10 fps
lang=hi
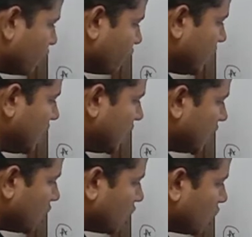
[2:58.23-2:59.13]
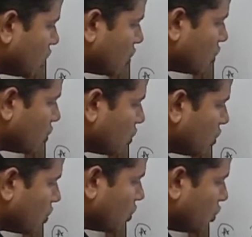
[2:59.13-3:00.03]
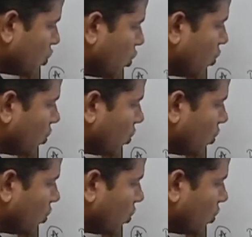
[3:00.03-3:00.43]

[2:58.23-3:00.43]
वी नो